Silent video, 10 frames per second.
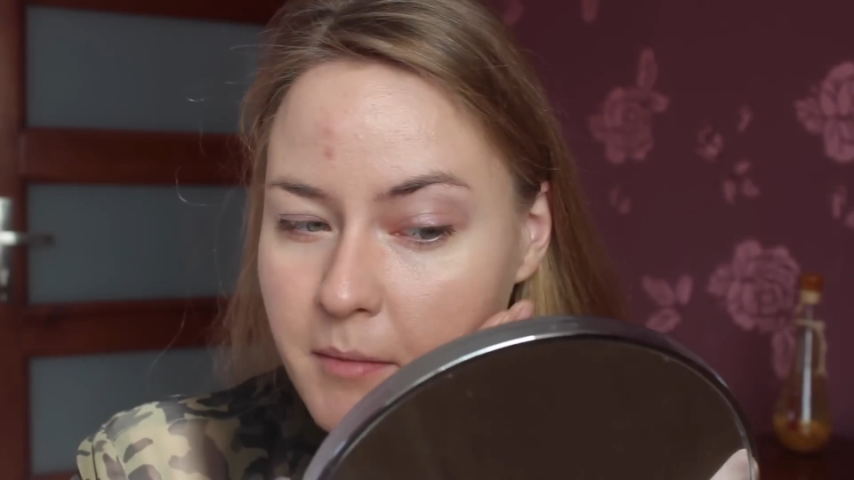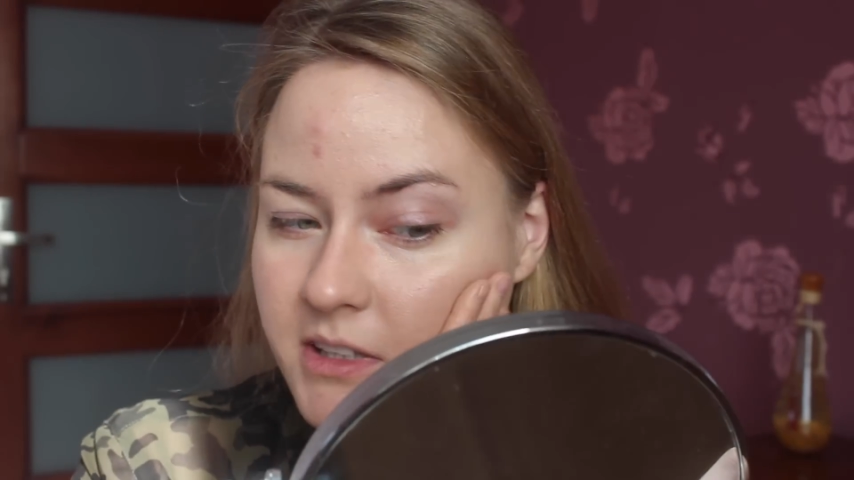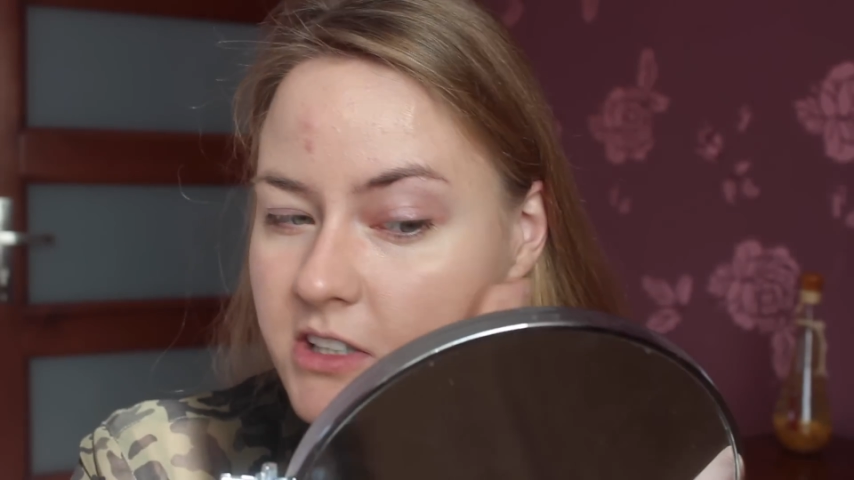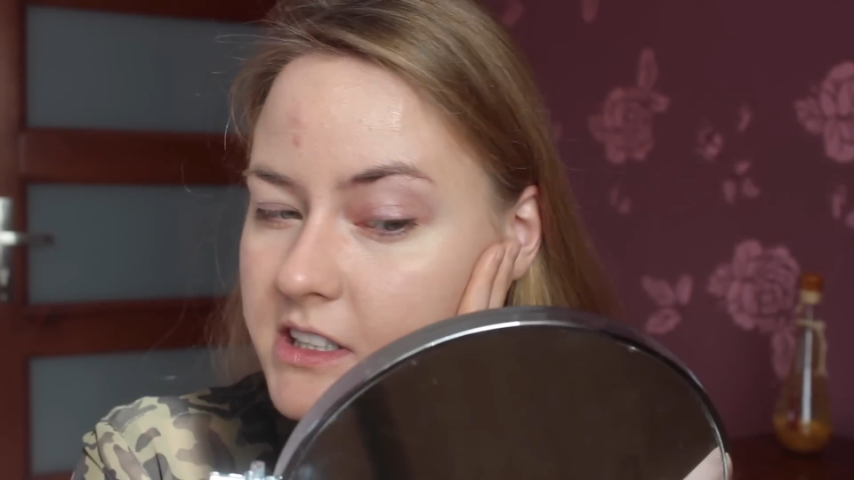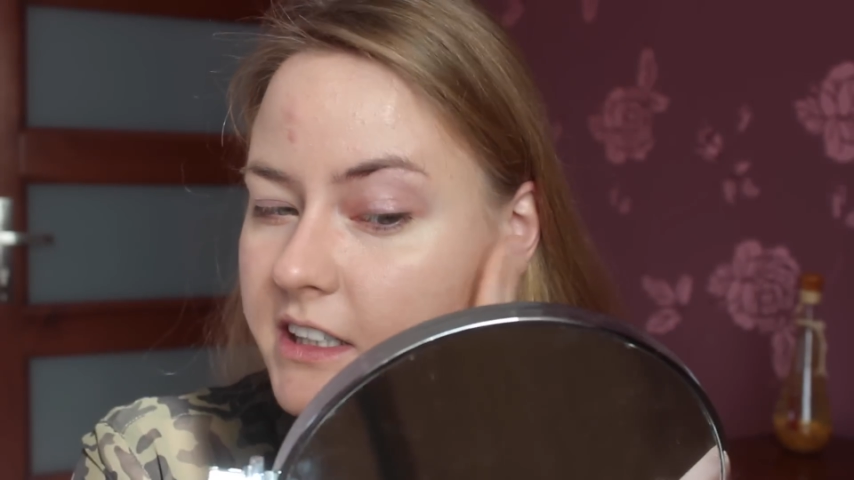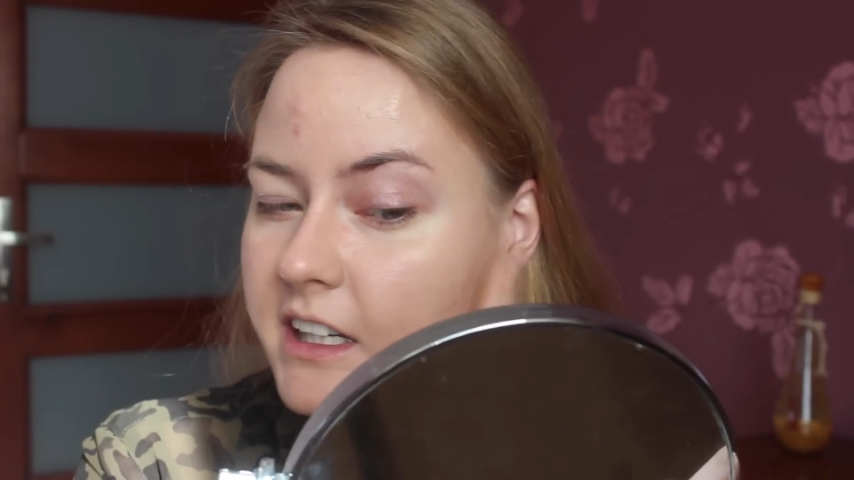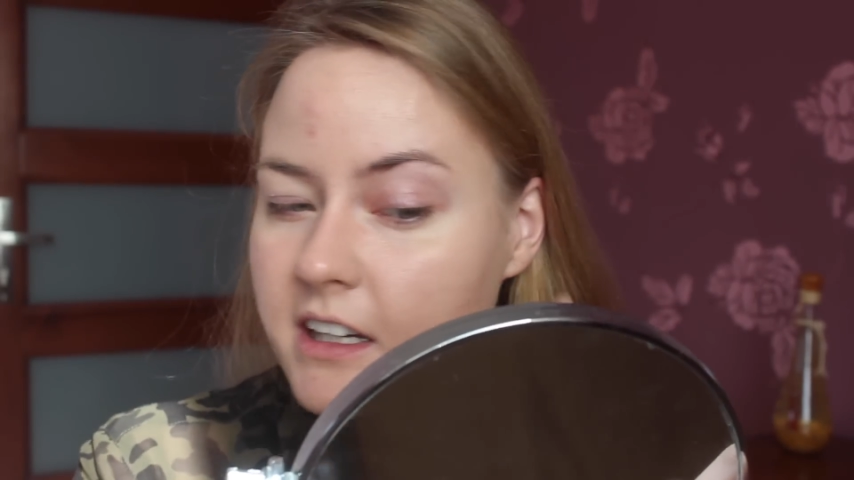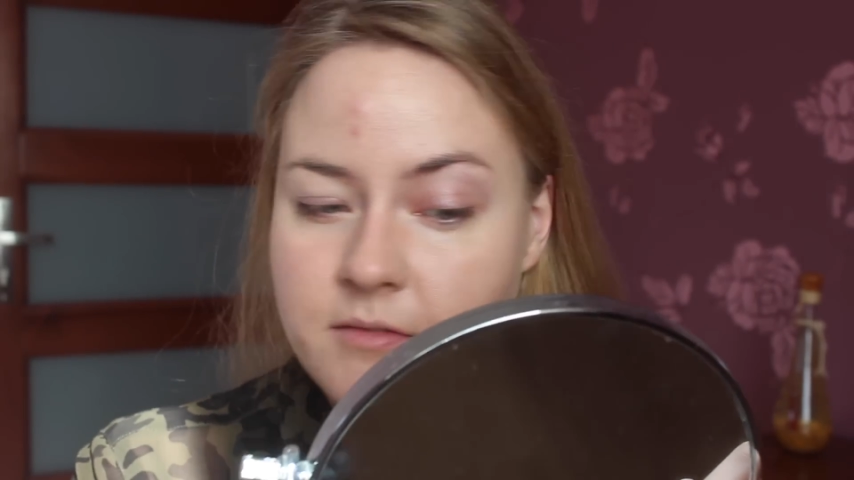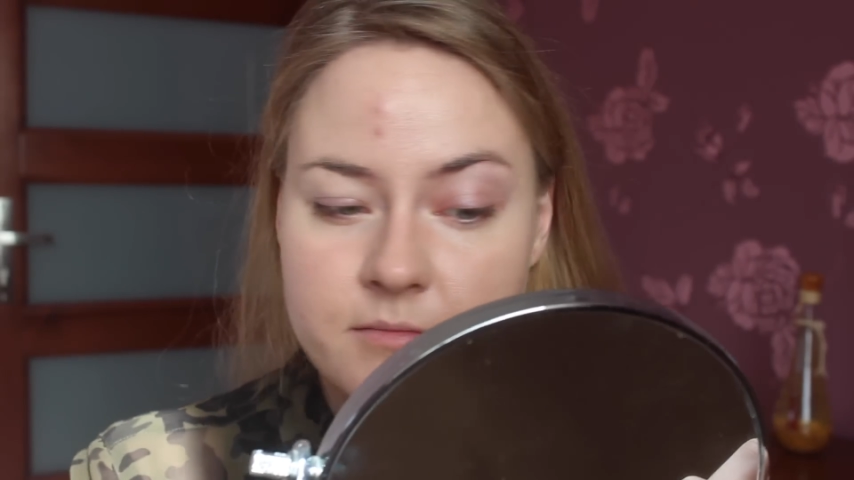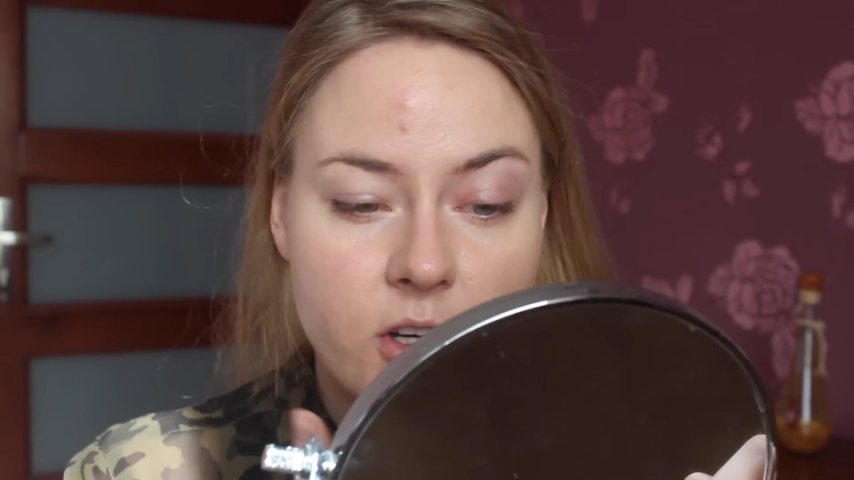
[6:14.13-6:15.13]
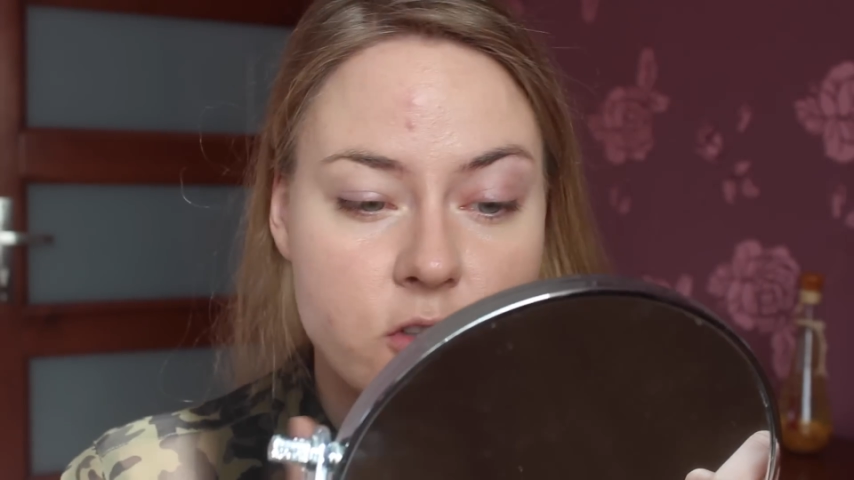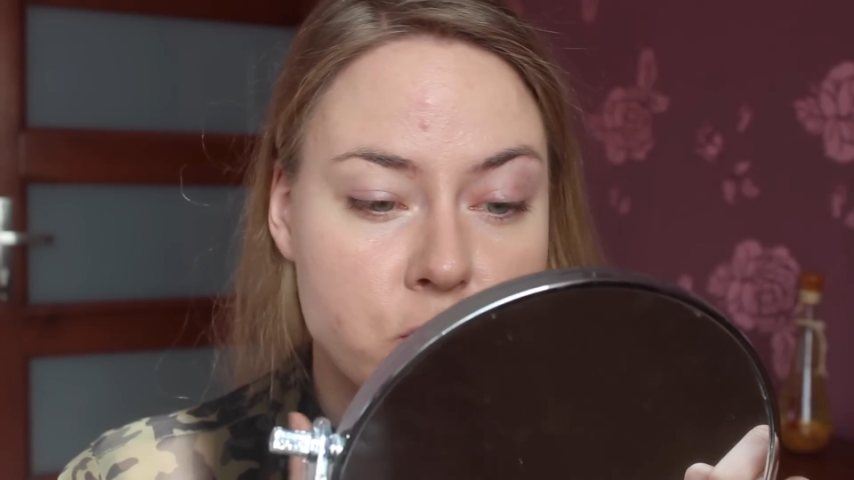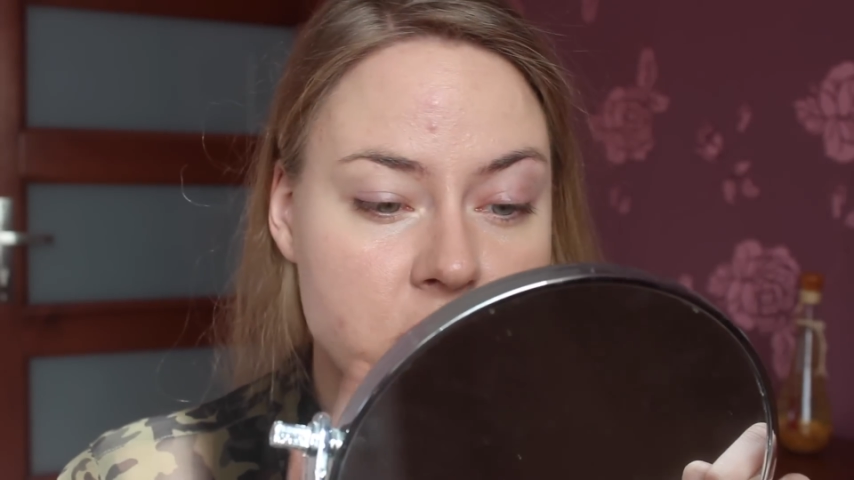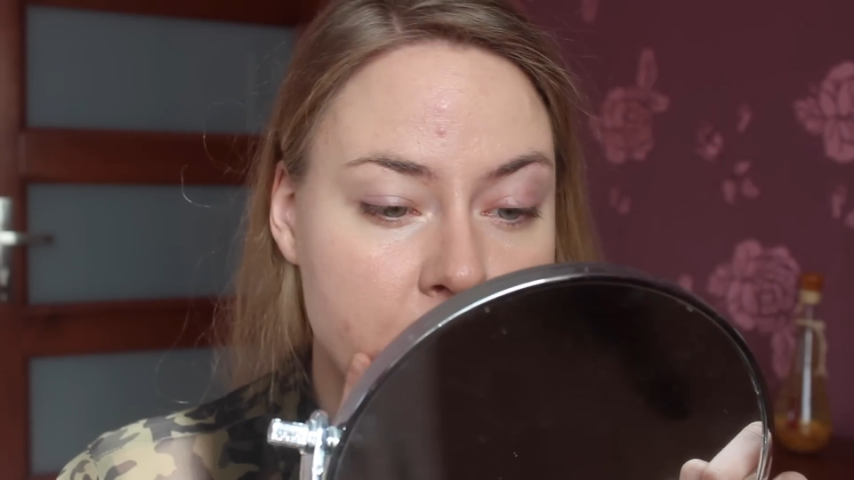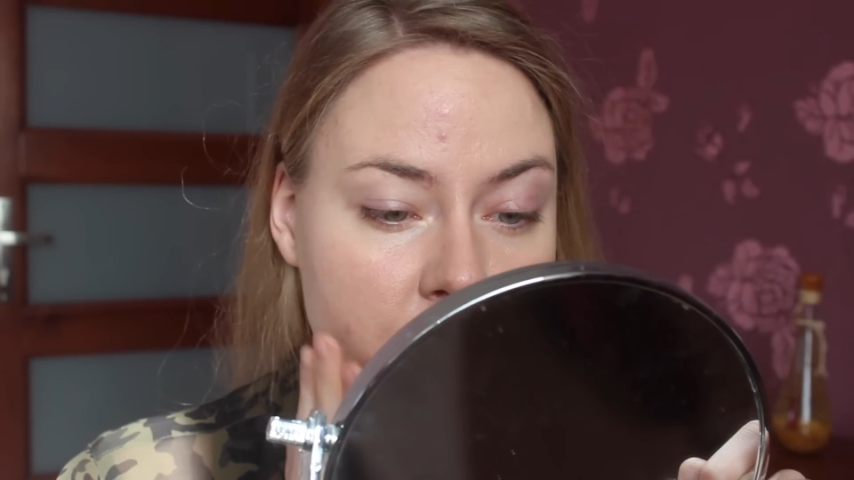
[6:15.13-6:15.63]
mam też takie
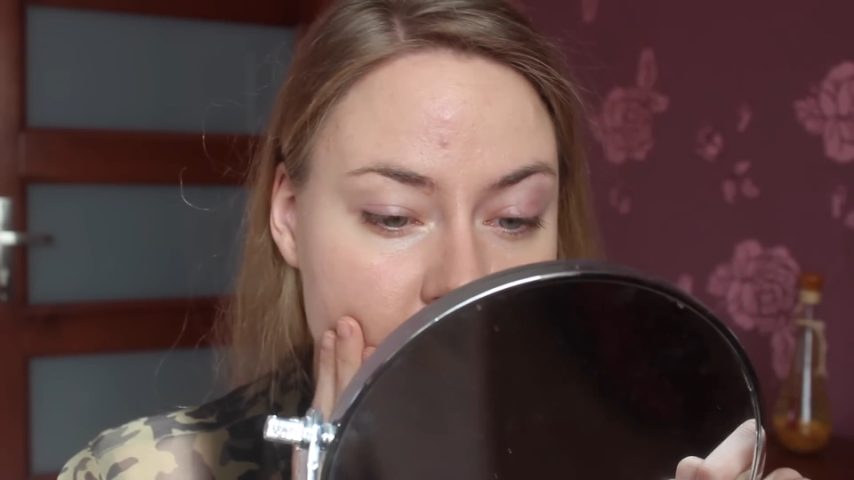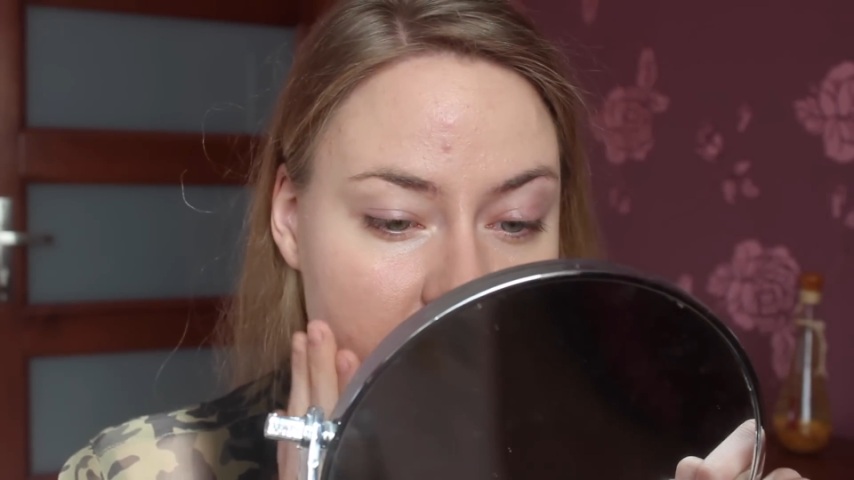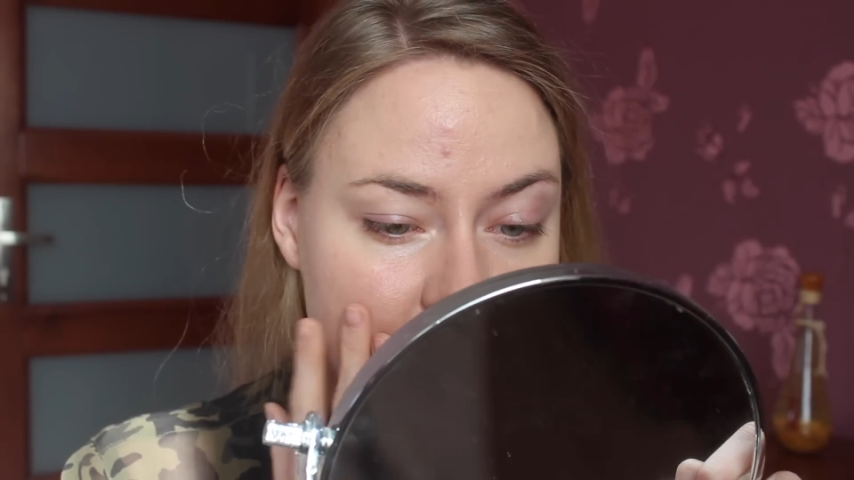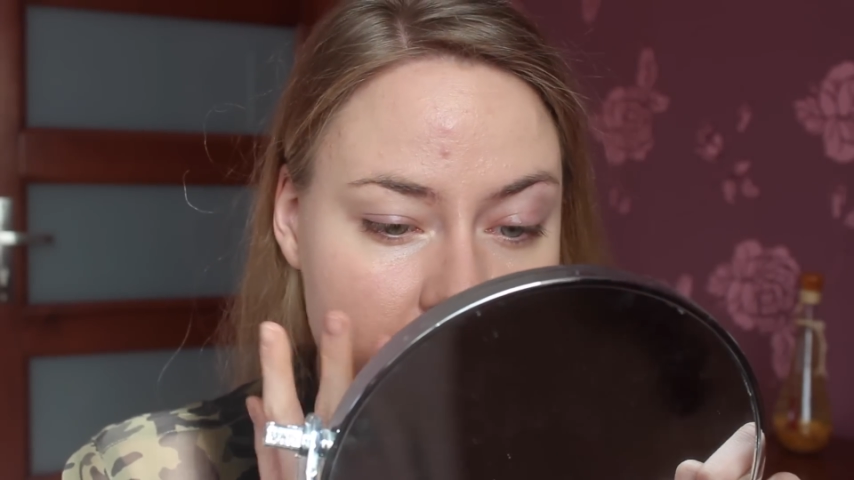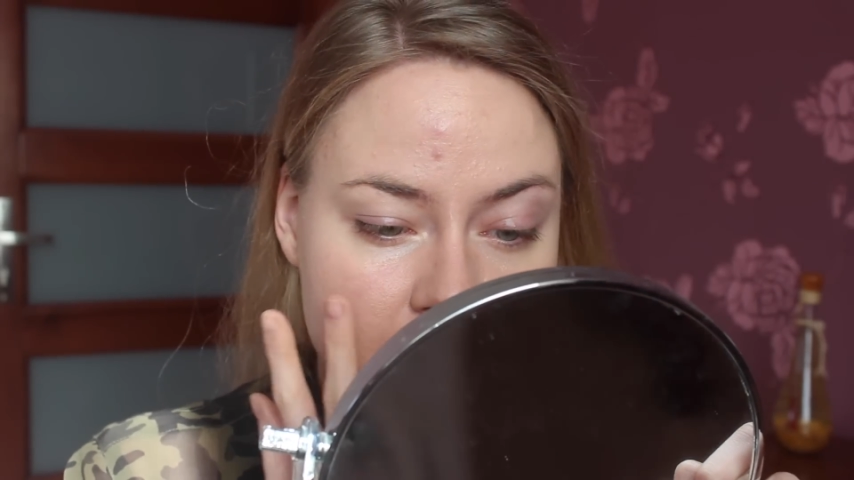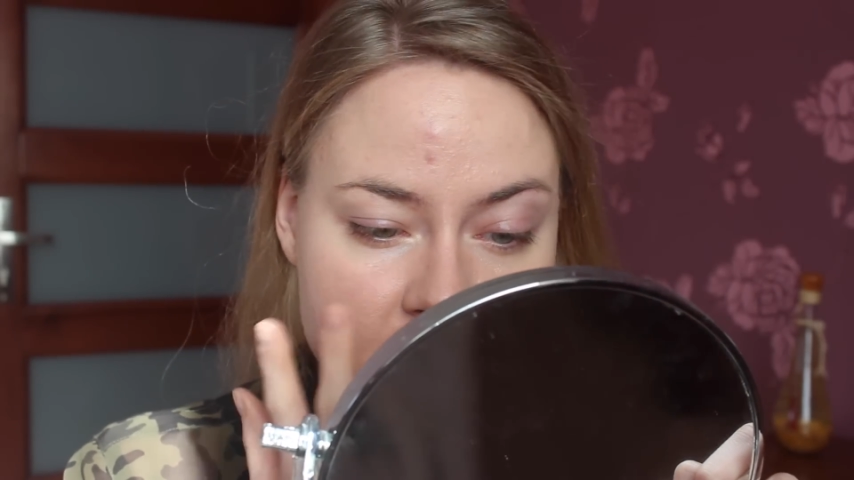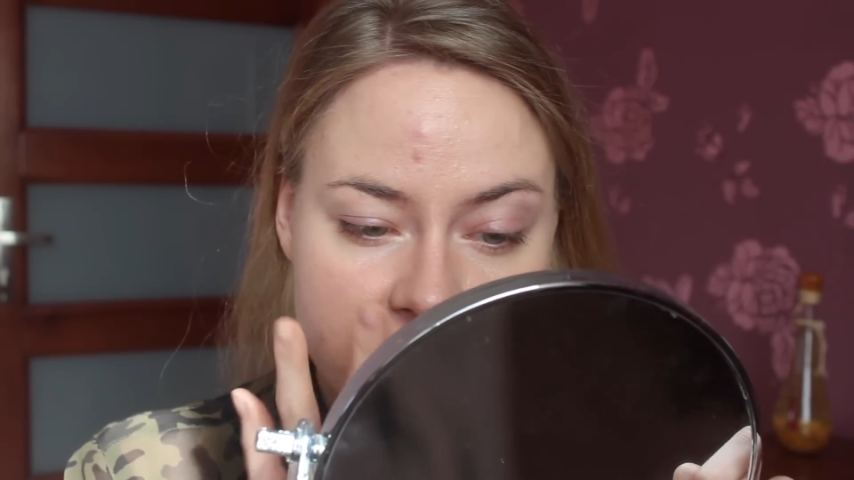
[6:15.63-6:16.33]
odczucie po tym kremie,